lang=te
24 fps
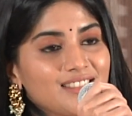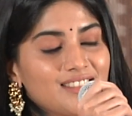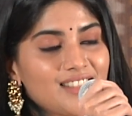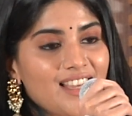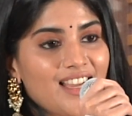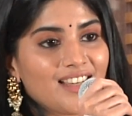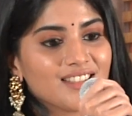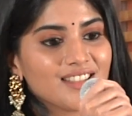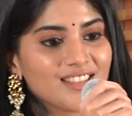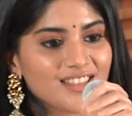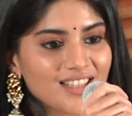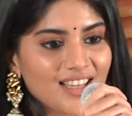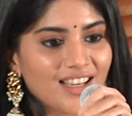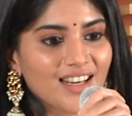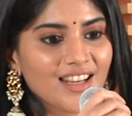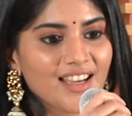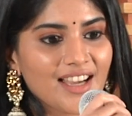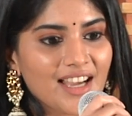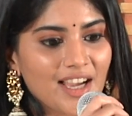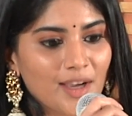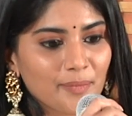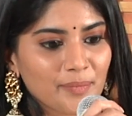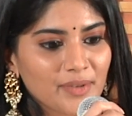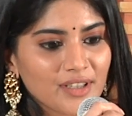యాక్చువల్లీ చాలా
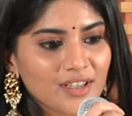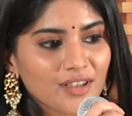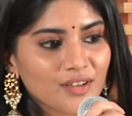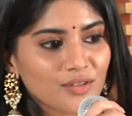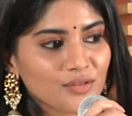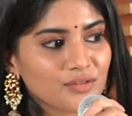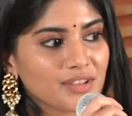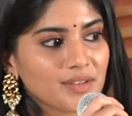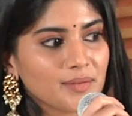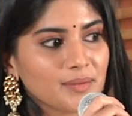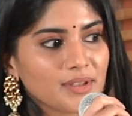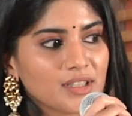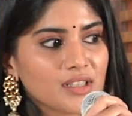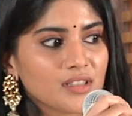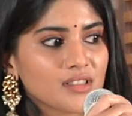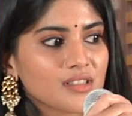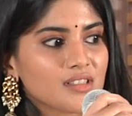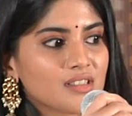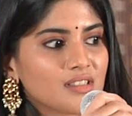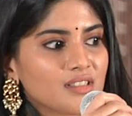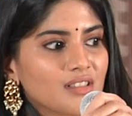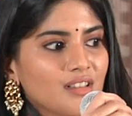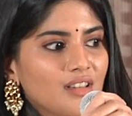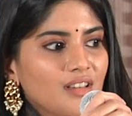హ్యాపీగా ఉంది
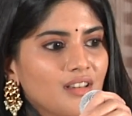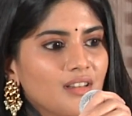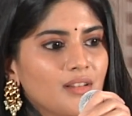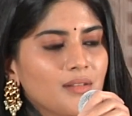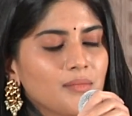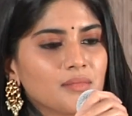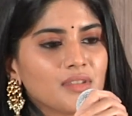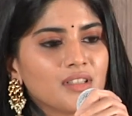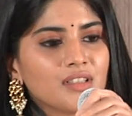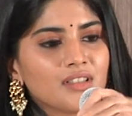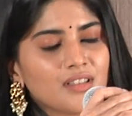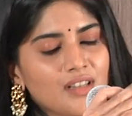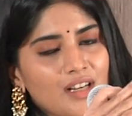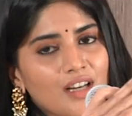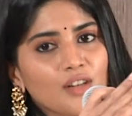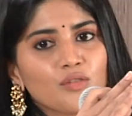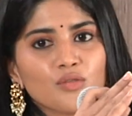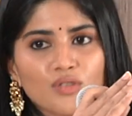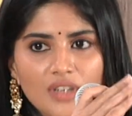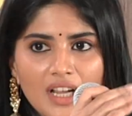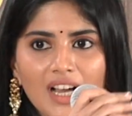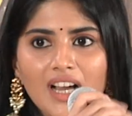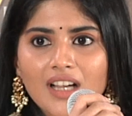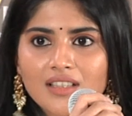బికాస్ um,
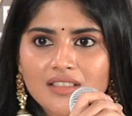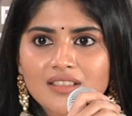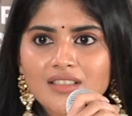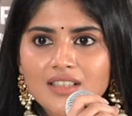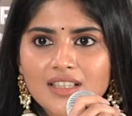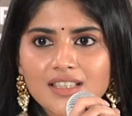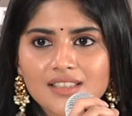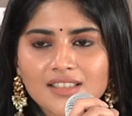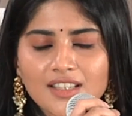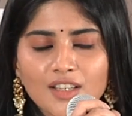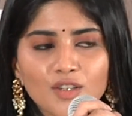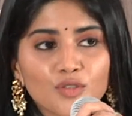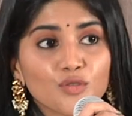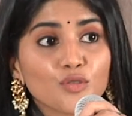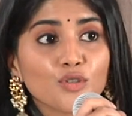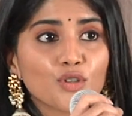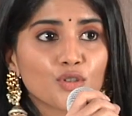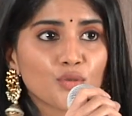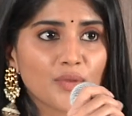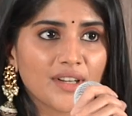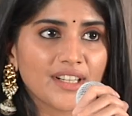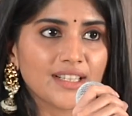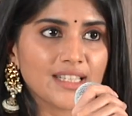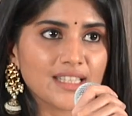నాకు లాస్ట్ రిలీజ్
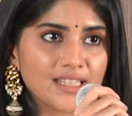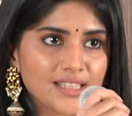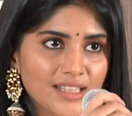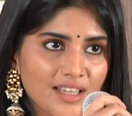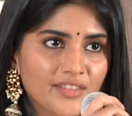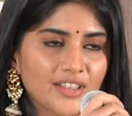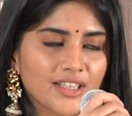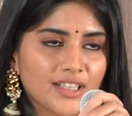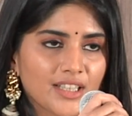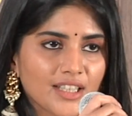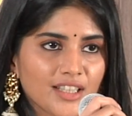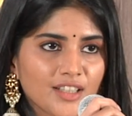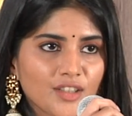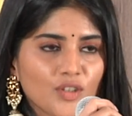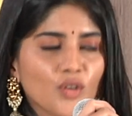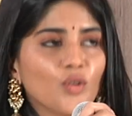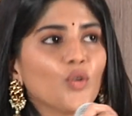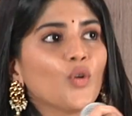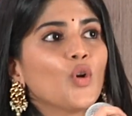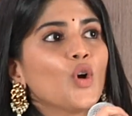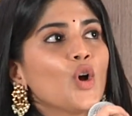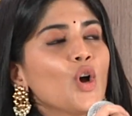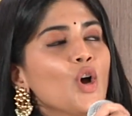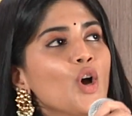తెలుగులో ట్వంటీ
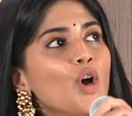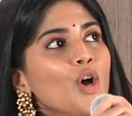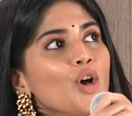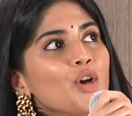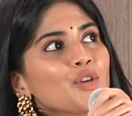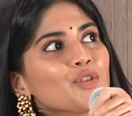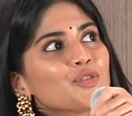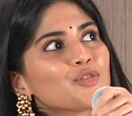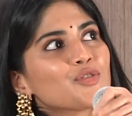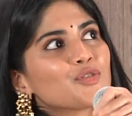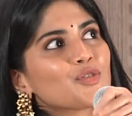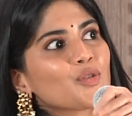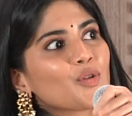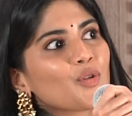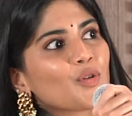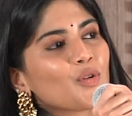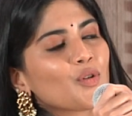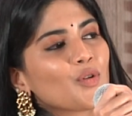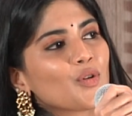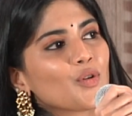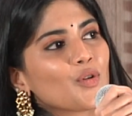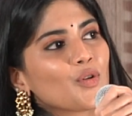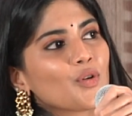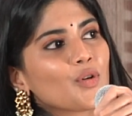సెవెంటీన్లో సో
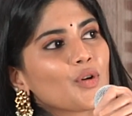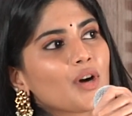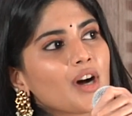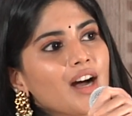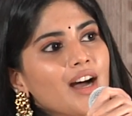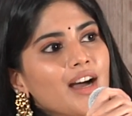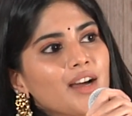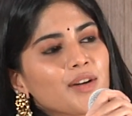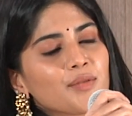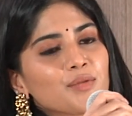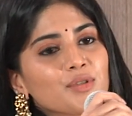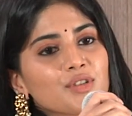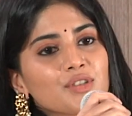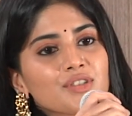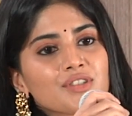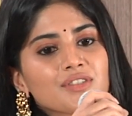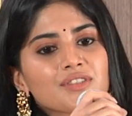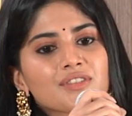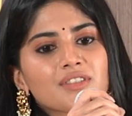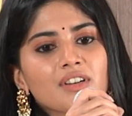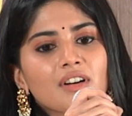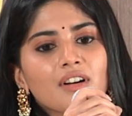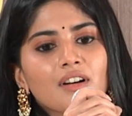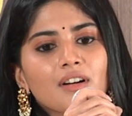ఐ
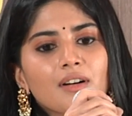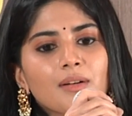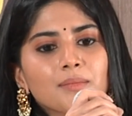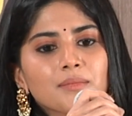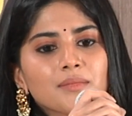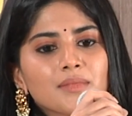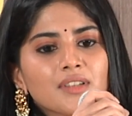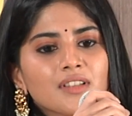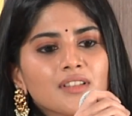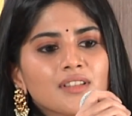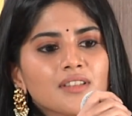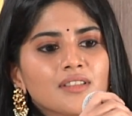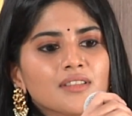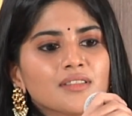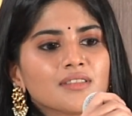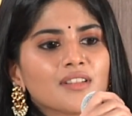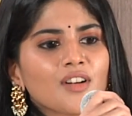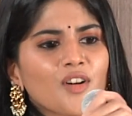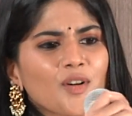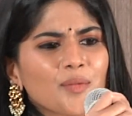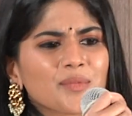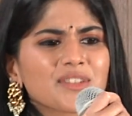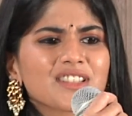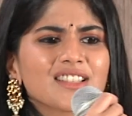వాజ్
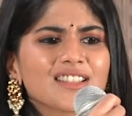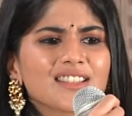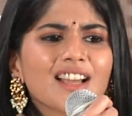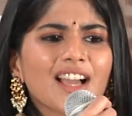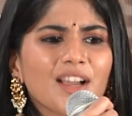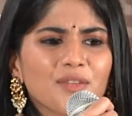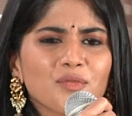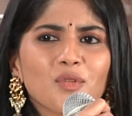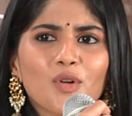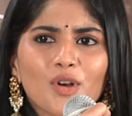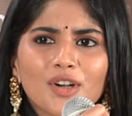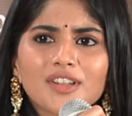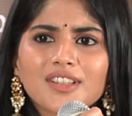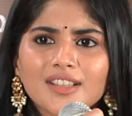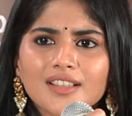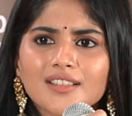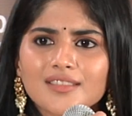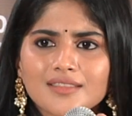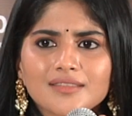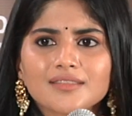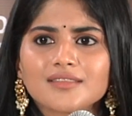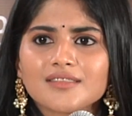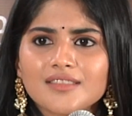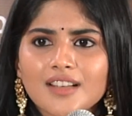ఆబ్వియస్లీ ఐ
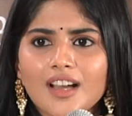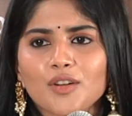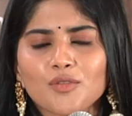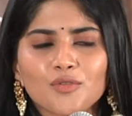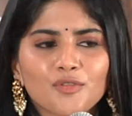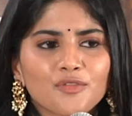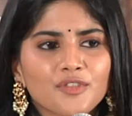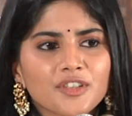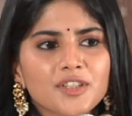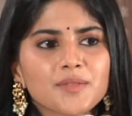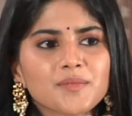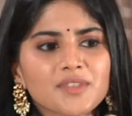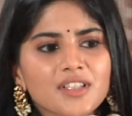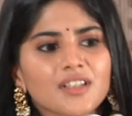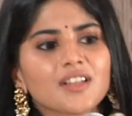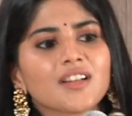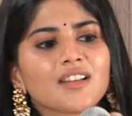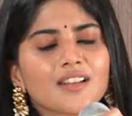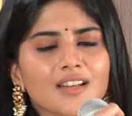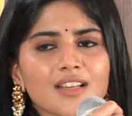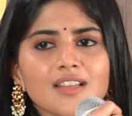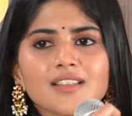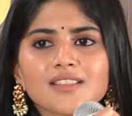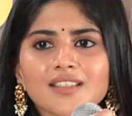వాంటెడ్ నాకు ఫిలిమ్స్
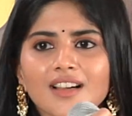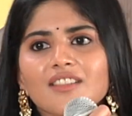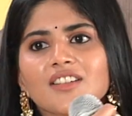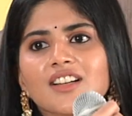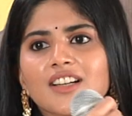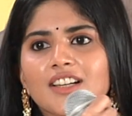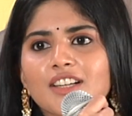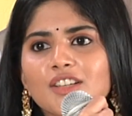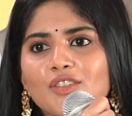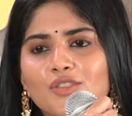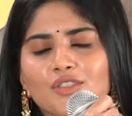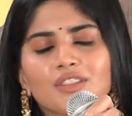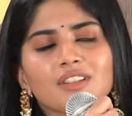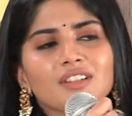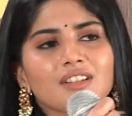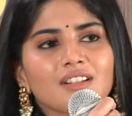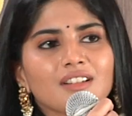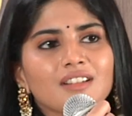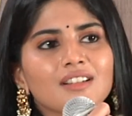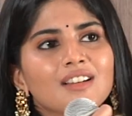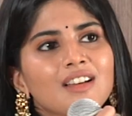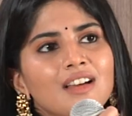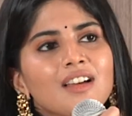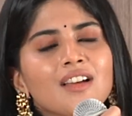ఇక్కడ రిలీజ్ అవ్వాలని ఒక
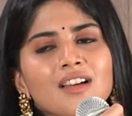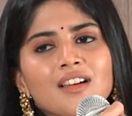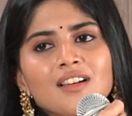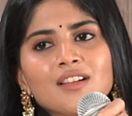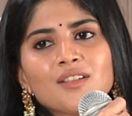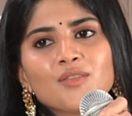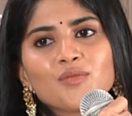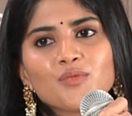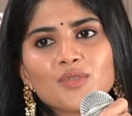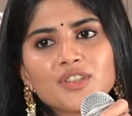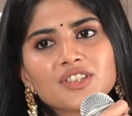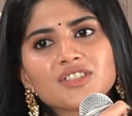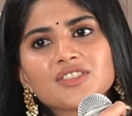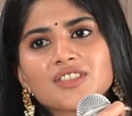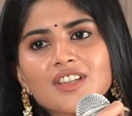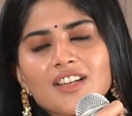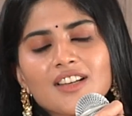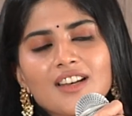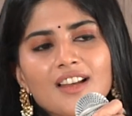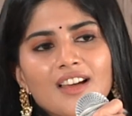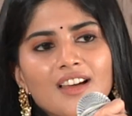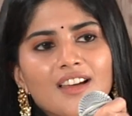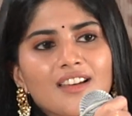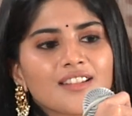విష్
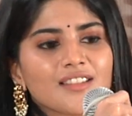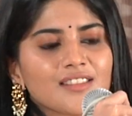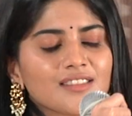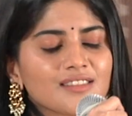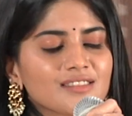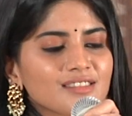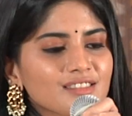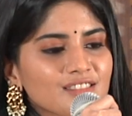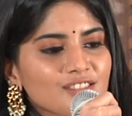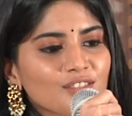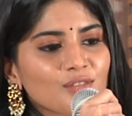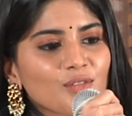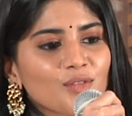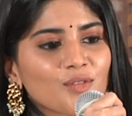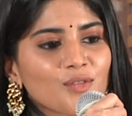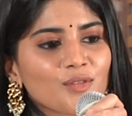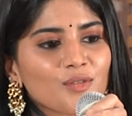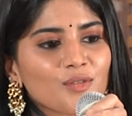సో